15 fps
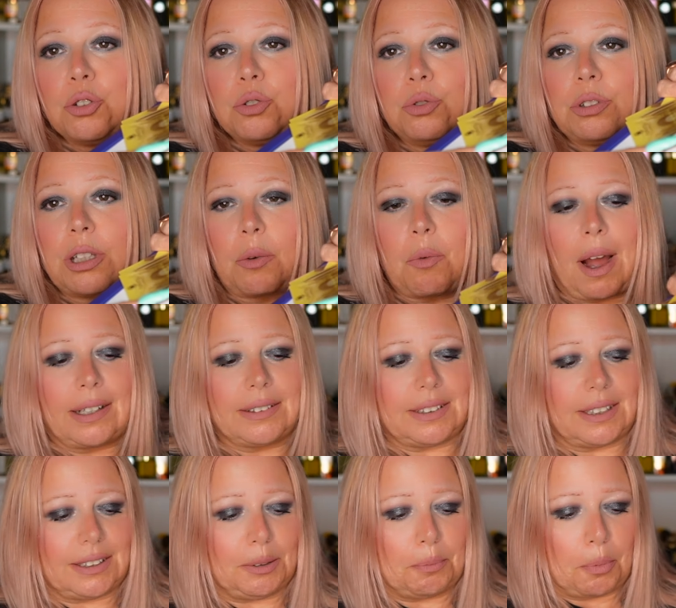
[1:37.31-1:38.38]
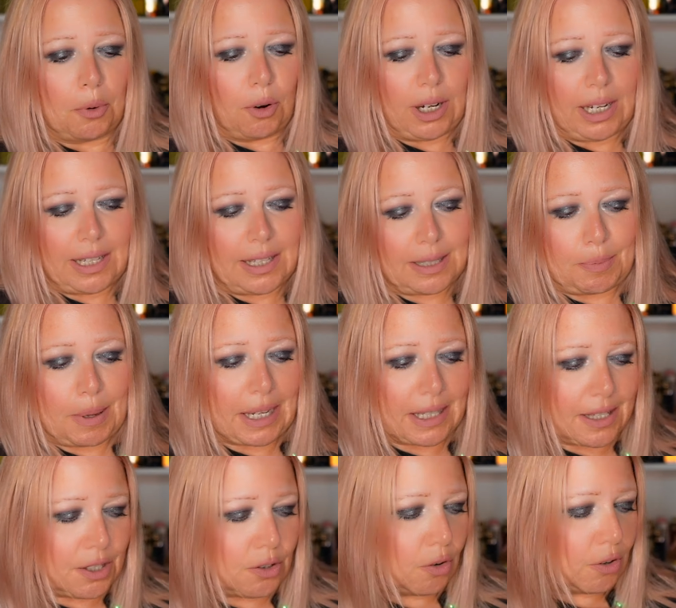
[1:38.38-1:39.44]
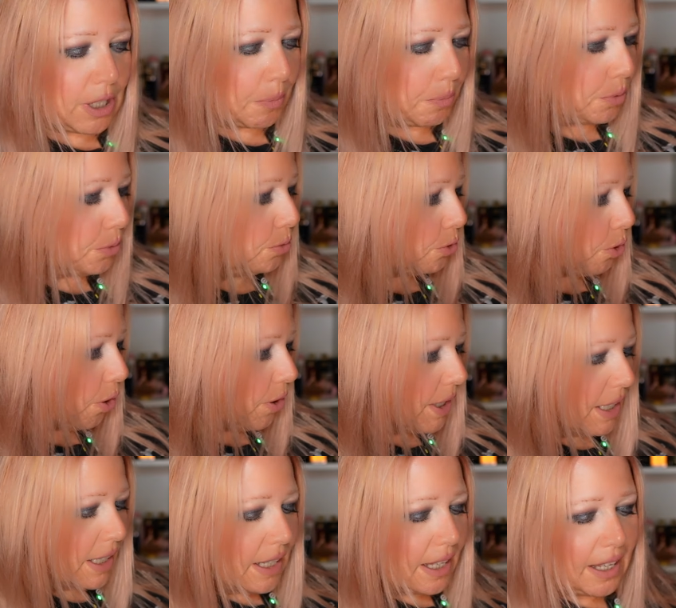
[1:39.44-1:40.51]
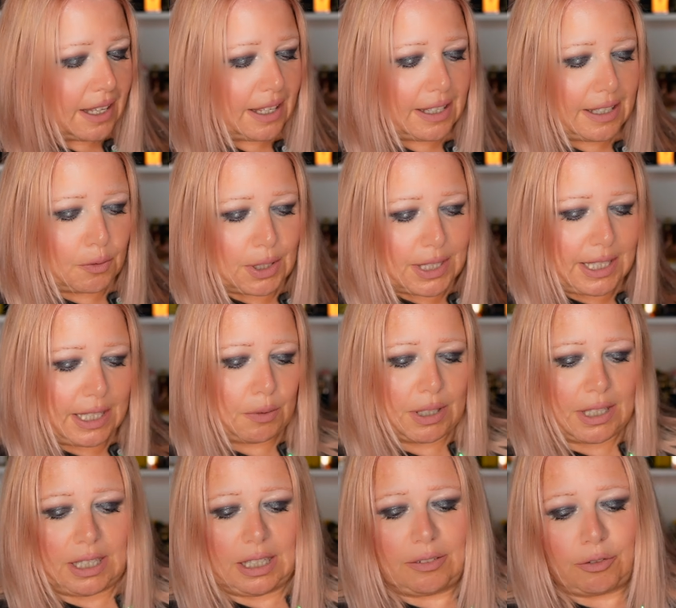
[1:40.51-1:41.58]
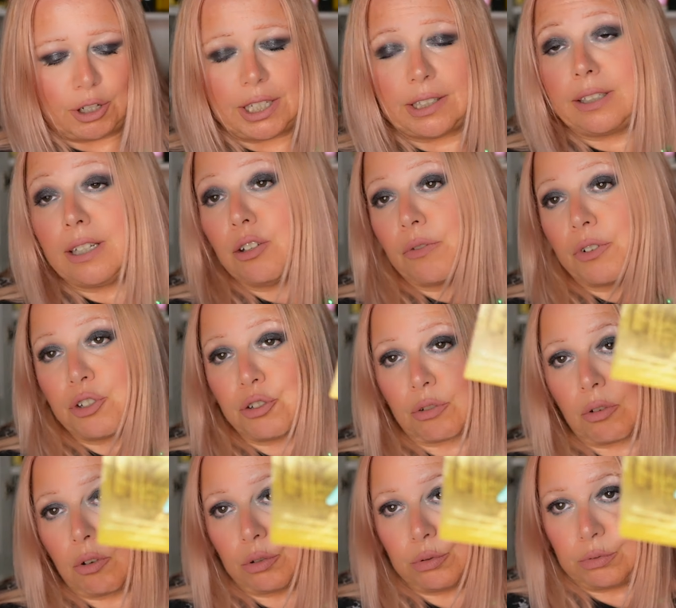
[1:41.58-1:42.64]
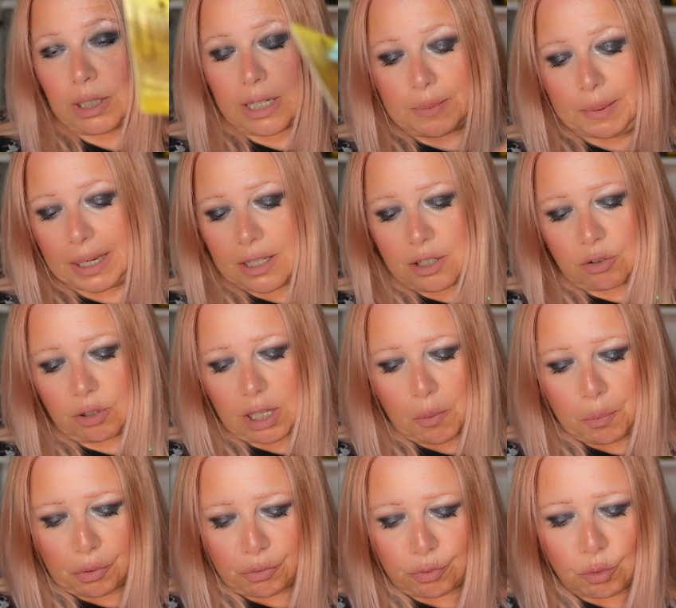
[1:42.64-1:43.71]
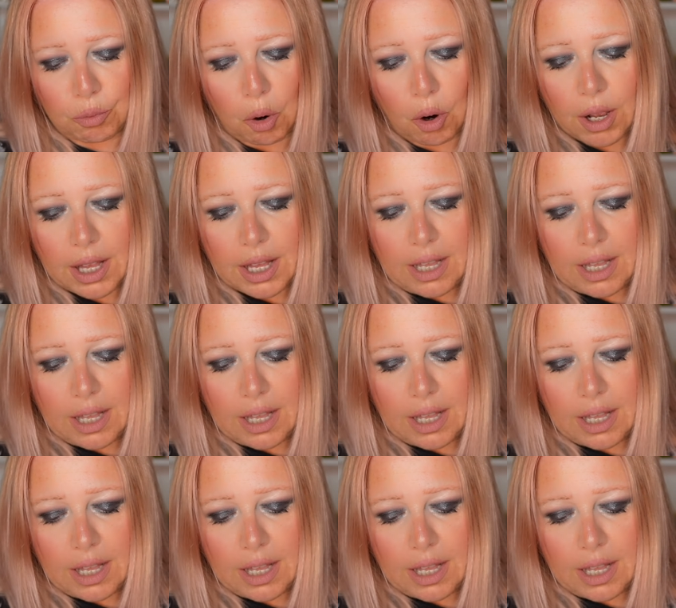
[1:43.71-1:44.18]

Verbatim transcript: tutte quante tipo le spiegazioni, appunto eh, questi, questi, fogliettini dove ci sono tutte le spiegazioni del profumo,